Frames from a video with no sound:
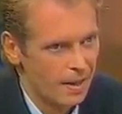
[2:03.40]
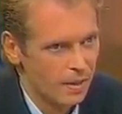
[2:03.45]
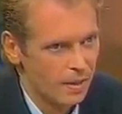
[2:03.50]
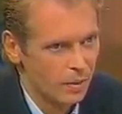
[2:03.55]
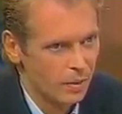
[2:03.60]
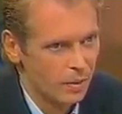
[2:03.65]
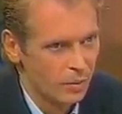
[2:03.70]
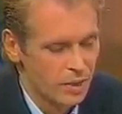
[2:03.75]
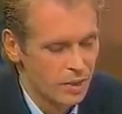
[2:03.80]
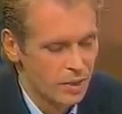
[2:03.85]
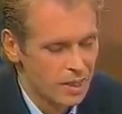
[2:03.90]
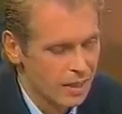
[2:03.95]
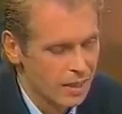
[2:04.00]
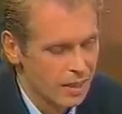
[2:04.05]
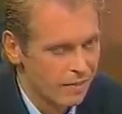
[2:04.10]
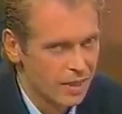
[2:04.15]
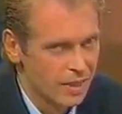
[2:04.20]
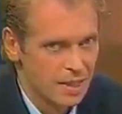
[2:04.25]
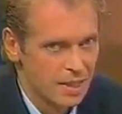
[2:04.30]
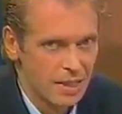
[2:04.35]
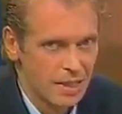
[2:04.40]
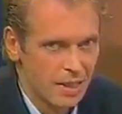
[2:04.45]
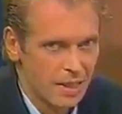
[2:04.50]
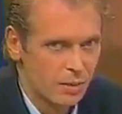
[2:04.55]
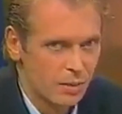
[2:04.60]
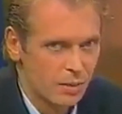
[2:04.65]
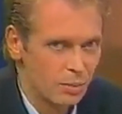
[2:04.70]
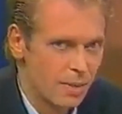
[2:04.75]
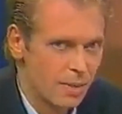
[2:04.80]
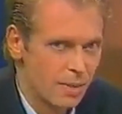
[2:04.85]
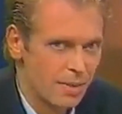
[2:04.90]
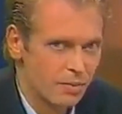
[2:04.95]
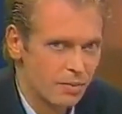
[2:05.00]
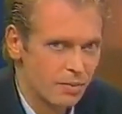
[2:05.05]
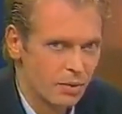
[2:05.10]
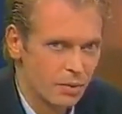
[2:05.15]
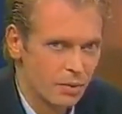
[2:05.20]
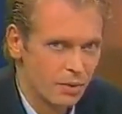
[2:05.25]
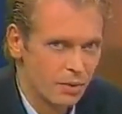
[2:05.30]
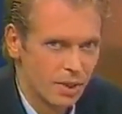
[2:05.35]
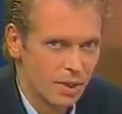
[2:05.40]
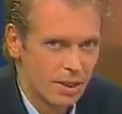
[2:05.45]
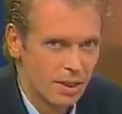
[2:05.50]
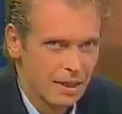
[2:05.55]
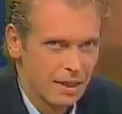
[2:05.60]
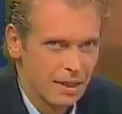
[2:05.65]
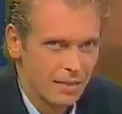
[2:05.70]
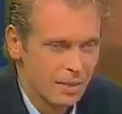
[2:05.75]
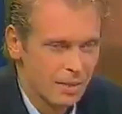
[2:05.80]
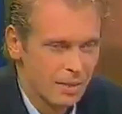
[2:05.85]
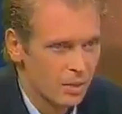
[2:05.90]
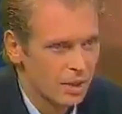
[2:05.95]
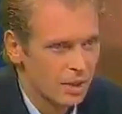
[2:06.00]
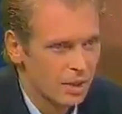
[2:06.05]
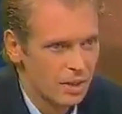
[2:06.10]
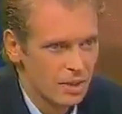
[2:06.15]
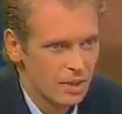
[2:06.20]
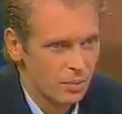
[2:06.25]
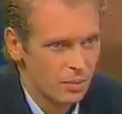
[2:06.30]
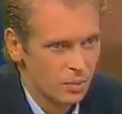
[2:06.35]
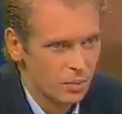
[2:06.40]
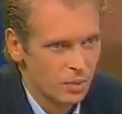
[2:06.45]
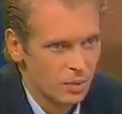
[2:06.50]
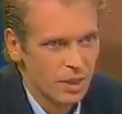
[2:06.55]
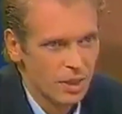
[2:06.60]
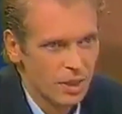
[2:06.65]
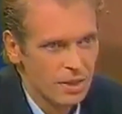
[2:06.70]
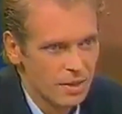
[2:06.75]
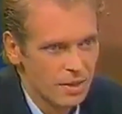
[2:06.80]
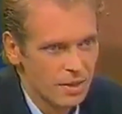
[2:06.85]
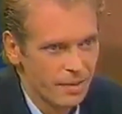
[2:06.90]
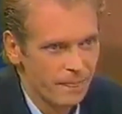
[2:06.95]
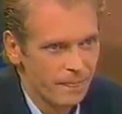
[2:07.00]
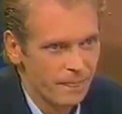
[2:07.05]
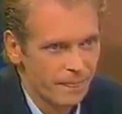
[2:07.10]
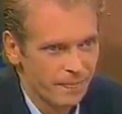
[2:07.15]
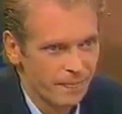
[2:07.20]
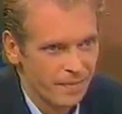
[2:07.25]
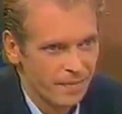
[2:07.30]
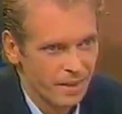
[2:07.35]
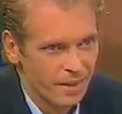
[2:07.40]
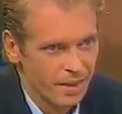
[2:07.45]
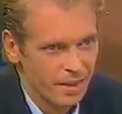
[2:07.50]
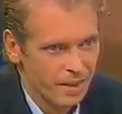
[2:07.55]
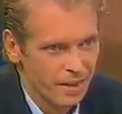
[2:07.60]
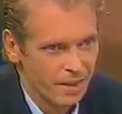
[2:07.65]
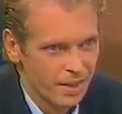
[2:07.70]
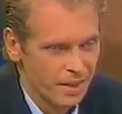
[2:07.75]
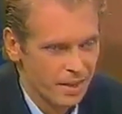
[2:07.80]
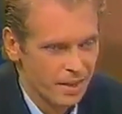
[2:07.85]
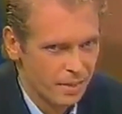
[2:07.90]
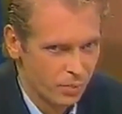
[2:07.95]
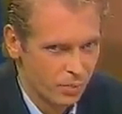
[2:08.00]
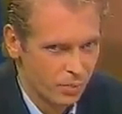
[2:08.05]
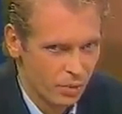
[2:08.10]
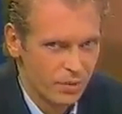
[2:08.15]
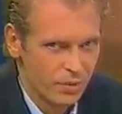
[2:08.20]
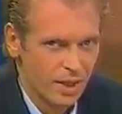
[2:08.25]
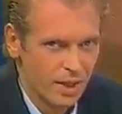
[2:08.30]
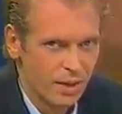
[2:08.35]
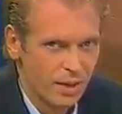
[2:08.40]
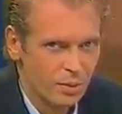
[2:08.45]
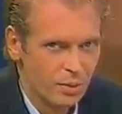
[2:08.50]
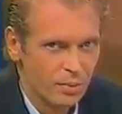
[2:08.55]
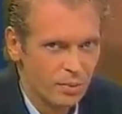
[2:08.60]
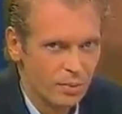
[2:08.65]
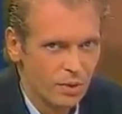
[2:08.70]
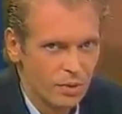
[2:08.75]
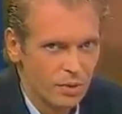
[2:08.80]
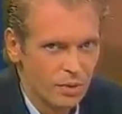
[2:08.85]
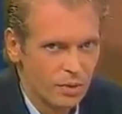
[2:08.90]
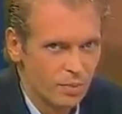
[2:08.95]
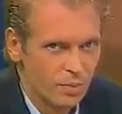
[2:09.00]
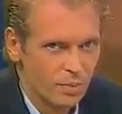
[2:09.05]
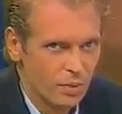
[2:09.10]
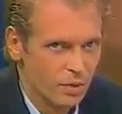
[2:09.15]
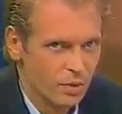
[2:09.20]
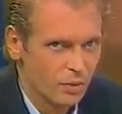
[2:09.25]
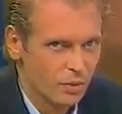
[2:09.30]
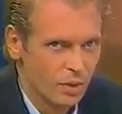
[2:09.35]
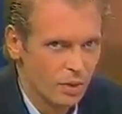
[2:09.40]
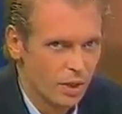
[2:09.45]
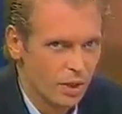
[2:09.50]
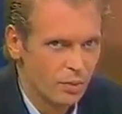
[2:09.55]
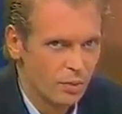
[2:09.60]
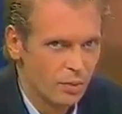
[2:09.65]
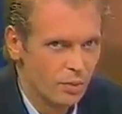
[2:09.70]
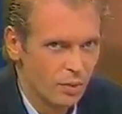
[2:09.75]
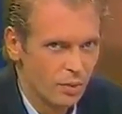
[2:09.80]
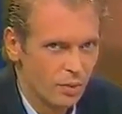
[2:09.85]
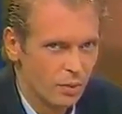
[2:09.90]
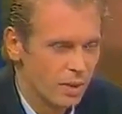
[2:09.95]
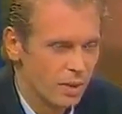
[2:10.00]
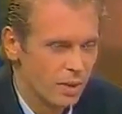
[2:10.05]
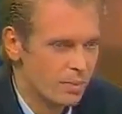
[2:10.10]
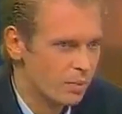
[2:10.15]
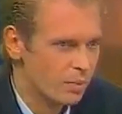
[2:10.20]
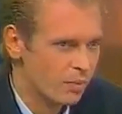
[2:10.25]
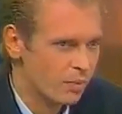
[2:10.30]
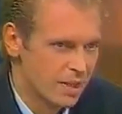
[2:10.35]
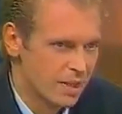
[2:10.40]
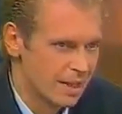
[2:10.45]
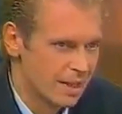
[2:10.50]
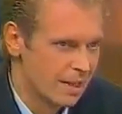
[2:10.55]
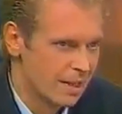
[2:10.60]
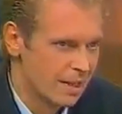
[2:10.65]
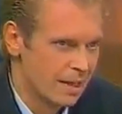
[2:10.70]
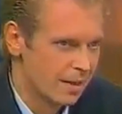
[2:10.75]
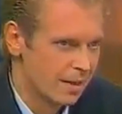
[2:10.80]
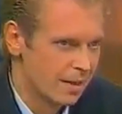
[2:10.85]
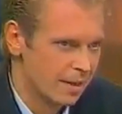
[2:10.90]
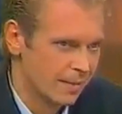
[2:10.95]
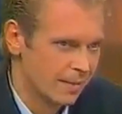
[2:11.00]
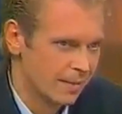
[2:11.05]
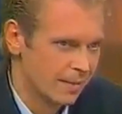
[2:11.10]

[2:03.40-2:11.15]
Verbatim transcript: Donc s'il y a 20 siècles ou même avant, quelqu'un avait immortalisé l'ombre du Christ, hein, mhm. pour revenir à l'ombre, je pense qu'on aurait eu, euh, on n'est même plus face à de l'art là.